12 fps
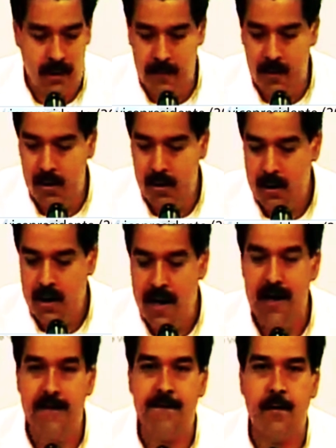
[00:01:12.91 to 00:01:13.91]
volveremos
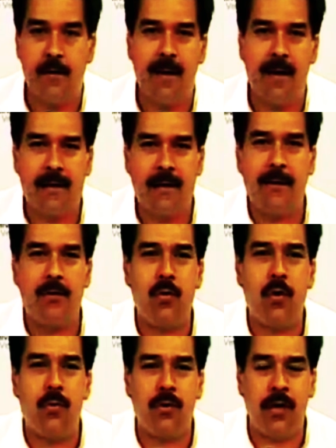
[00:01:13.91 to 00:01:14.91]
a informar a través
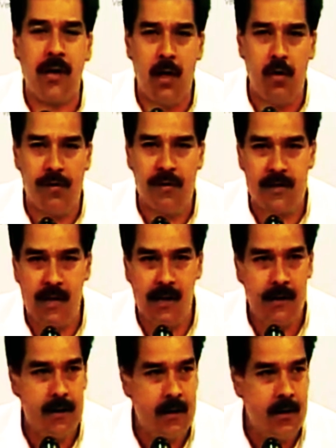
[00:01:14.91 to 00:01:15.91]
de un comunicado
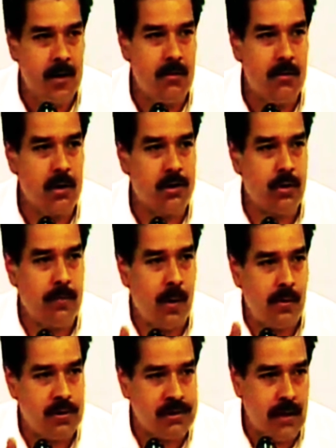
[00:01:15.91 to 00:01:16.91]
oficial, como nuestro
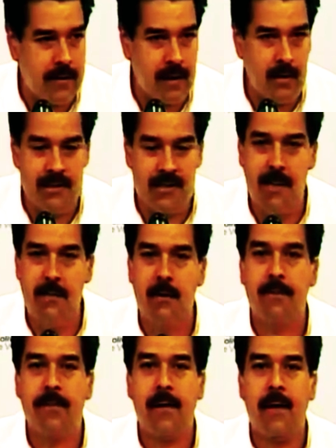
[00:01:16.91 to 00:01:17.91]
pueblo sabe que lo hacemos,
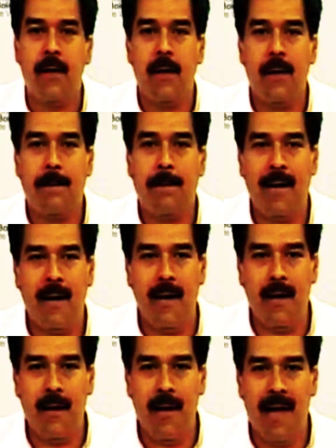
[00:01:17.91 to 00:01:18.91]

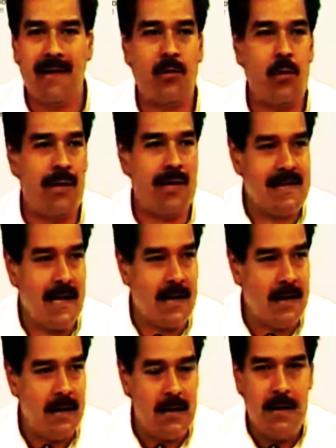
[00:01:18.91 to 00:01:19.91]
para
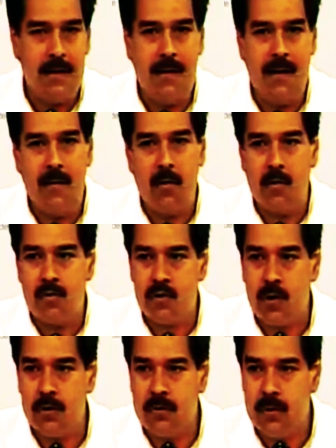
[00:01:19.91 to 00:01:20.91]
actualizar la
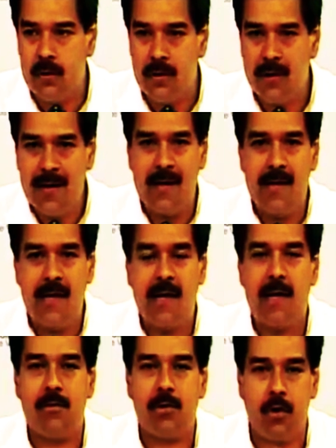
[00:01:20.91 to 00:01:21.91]
evolución
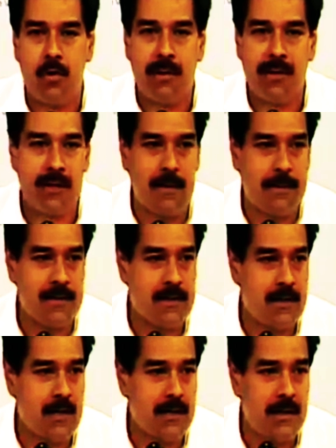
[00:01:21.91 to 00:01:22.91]
clínica de nuestro comandante
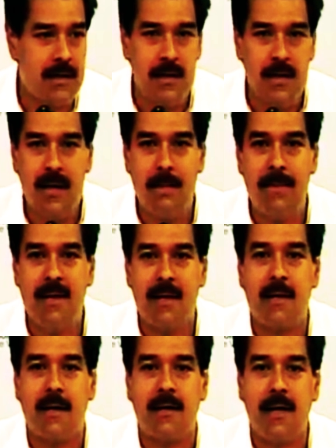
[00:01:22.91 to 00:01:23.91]
presidente y
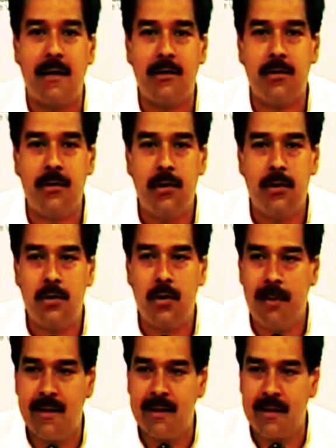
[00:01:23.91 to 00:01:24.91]
mientras tanto
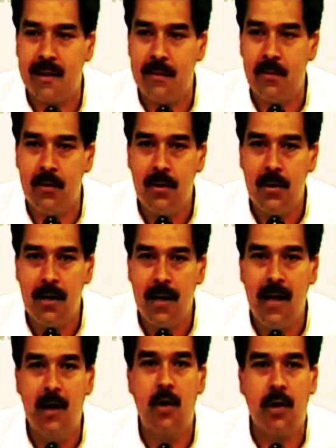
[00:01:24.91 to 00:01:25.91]
nos mantenemos
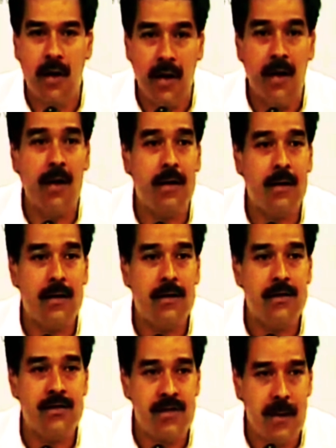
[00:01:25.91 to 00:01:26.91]
en lo que él
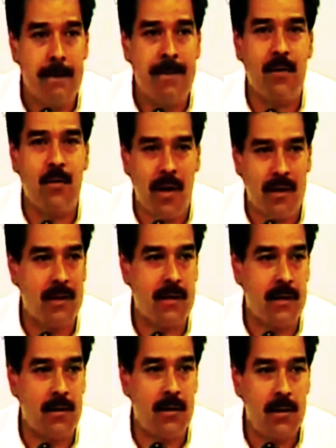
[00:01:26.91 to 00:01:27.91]
siempre nos ha
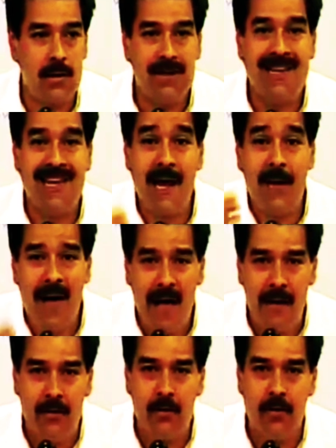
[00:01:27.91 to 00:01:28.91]
tenido,
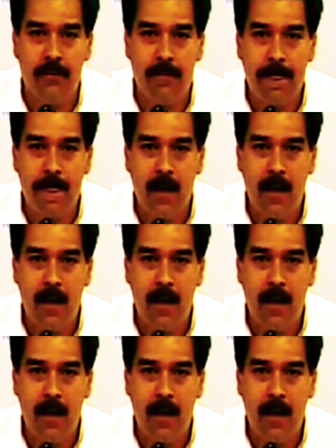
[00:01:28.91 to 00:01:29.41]
trabajando.